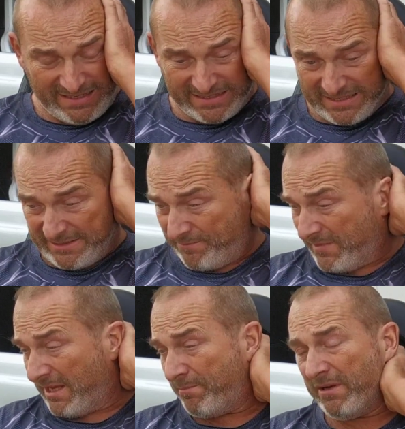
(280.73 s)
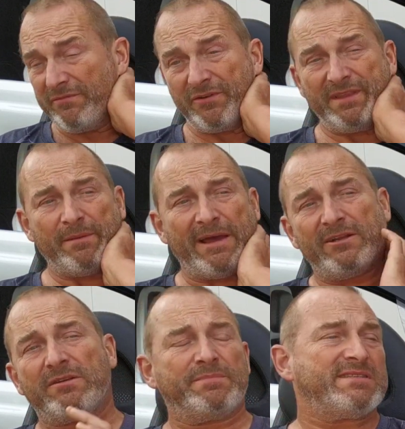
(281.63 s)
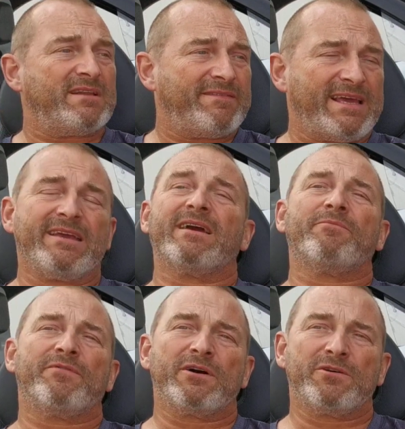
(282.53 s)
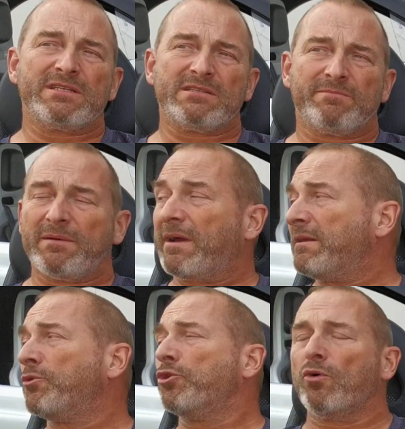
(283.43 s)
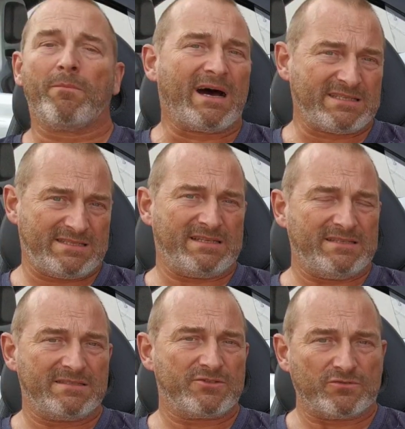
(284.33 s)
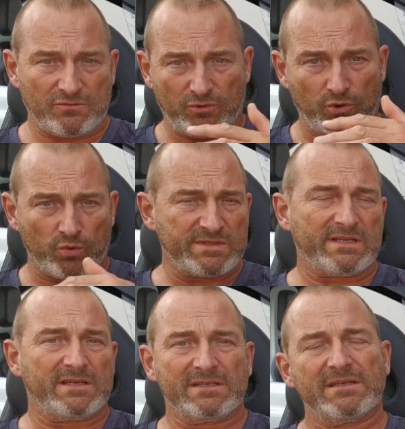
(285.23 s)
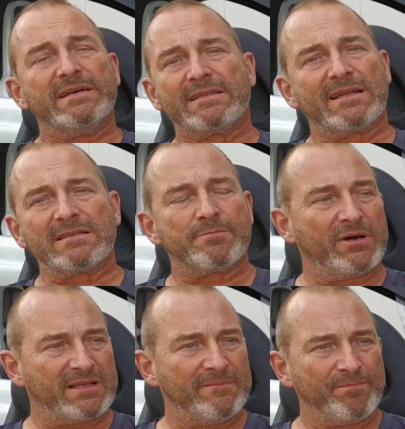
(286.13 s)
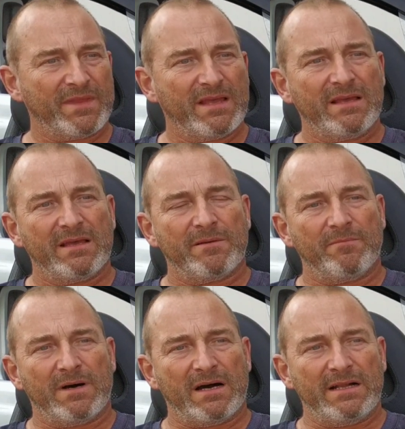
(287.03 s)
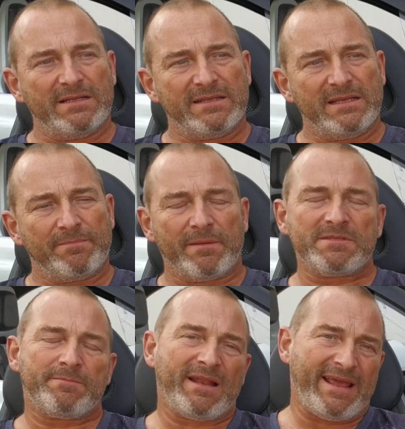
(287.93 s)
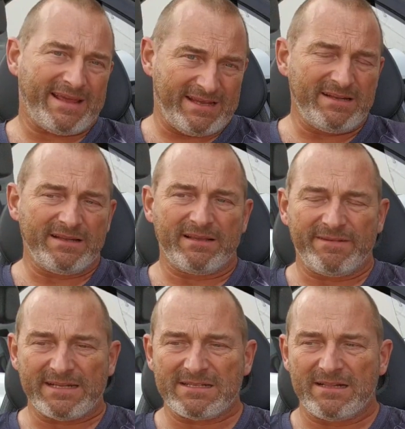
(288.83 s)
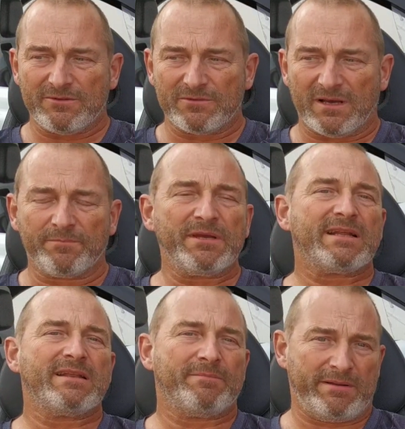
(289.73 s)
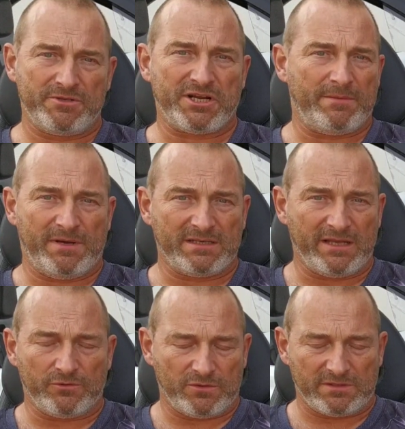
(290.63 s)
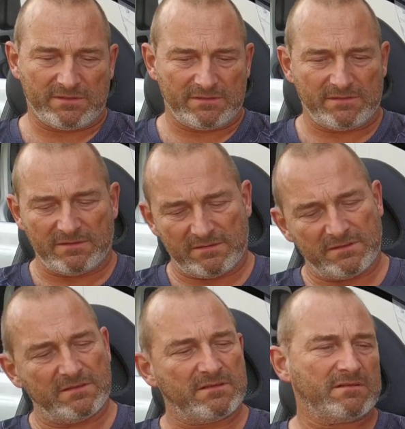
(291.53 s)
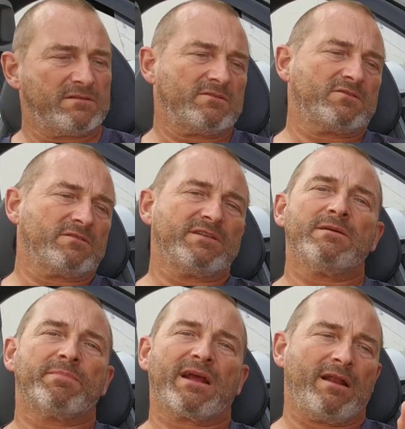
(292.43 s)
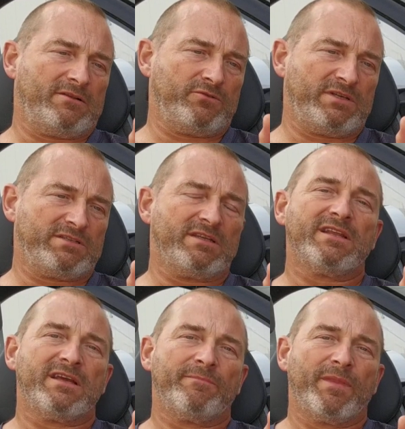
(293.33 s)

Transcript: Ähm, ich bin von der Meinung ein bisschen weg. Ich habe vor kurzem bei meinem Renault Master, das ist so ein großer äh, Transporter, mal die Bremsbeläge hinten gewechselt und habe mir dann die Bremsscheiben angeguckt. Das sind solche Brackel, so dick sind die.